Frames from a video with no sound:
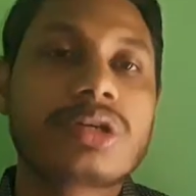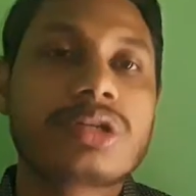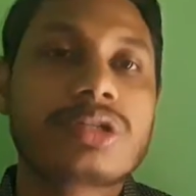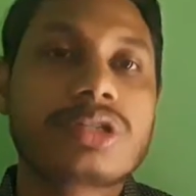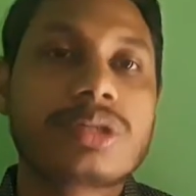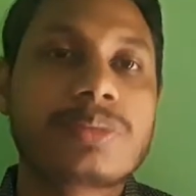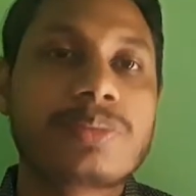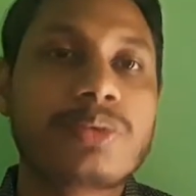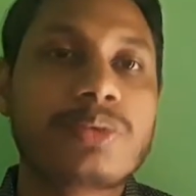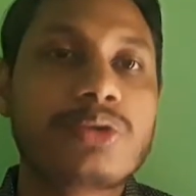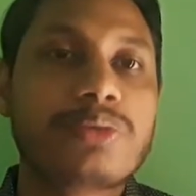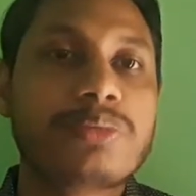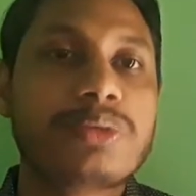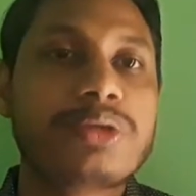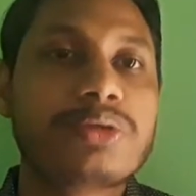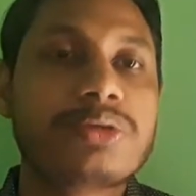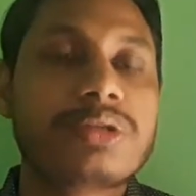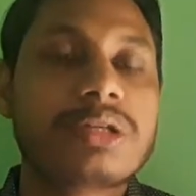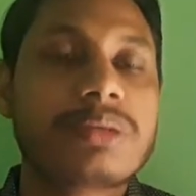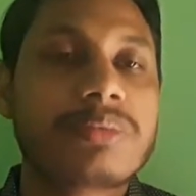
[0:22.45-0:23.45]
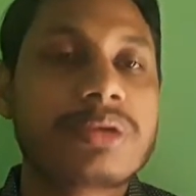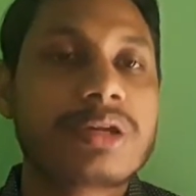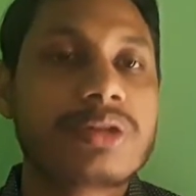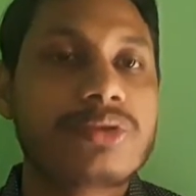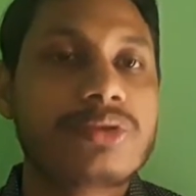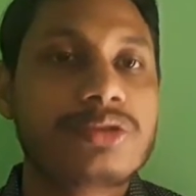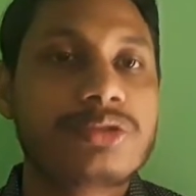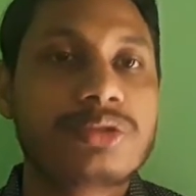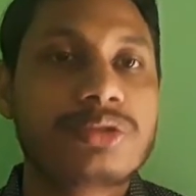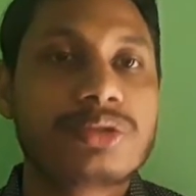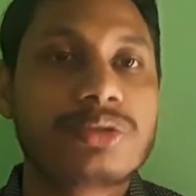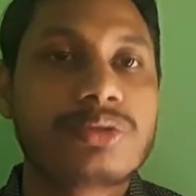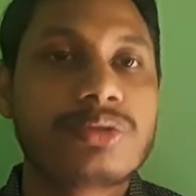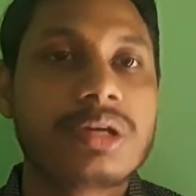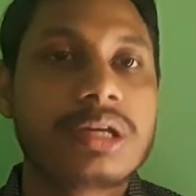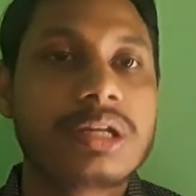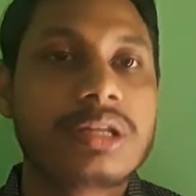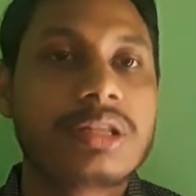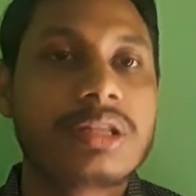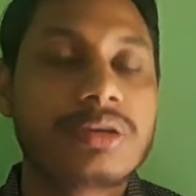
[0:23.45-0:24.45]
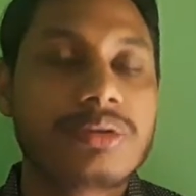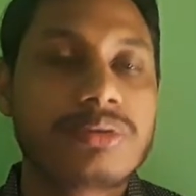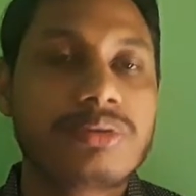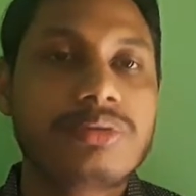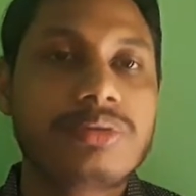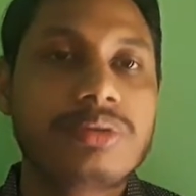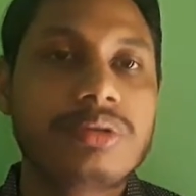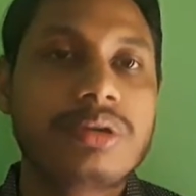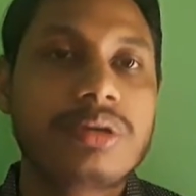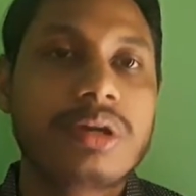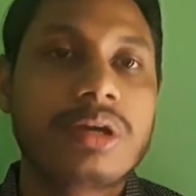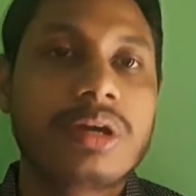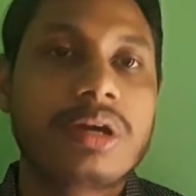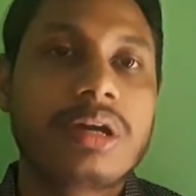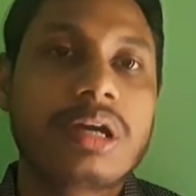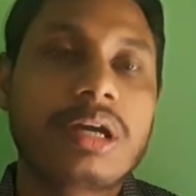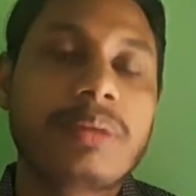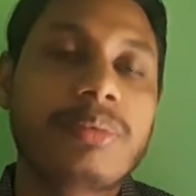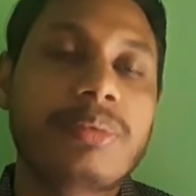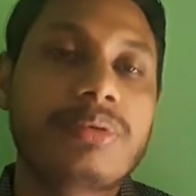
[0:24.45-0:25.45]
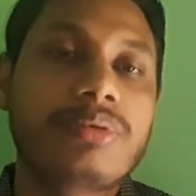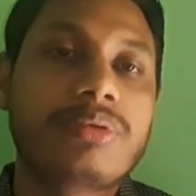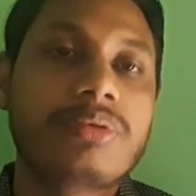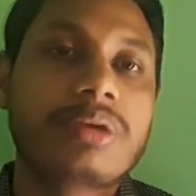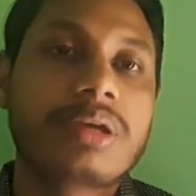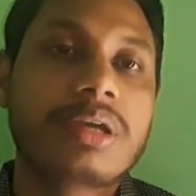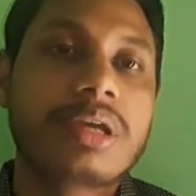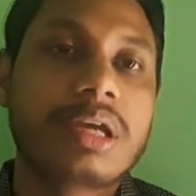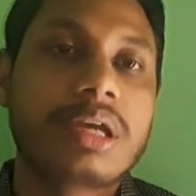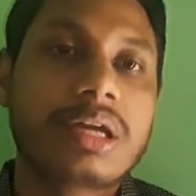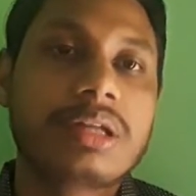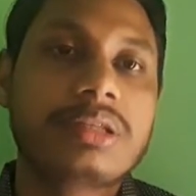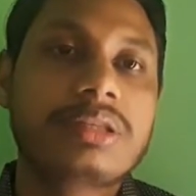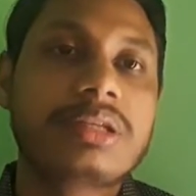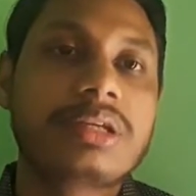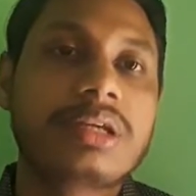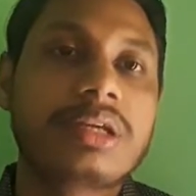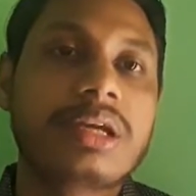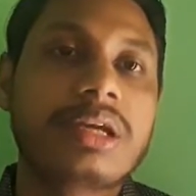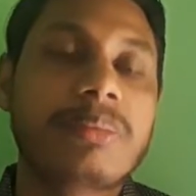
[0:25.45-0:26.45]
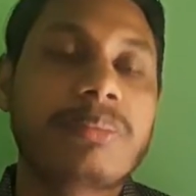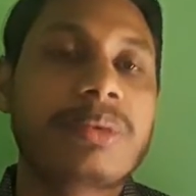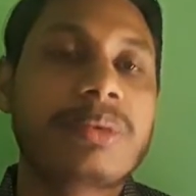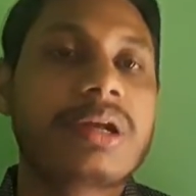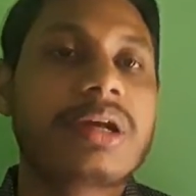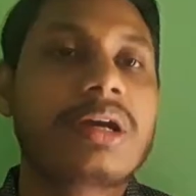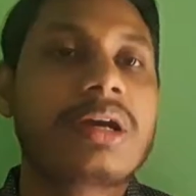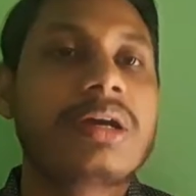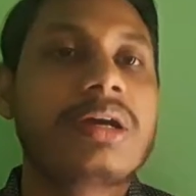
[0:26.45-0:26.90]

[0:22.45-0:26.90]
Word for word: যে পুরো ভিডিওটি আপনারা ধৈর্য সহকারে দেখুন এবং এখান থেকে আপনারা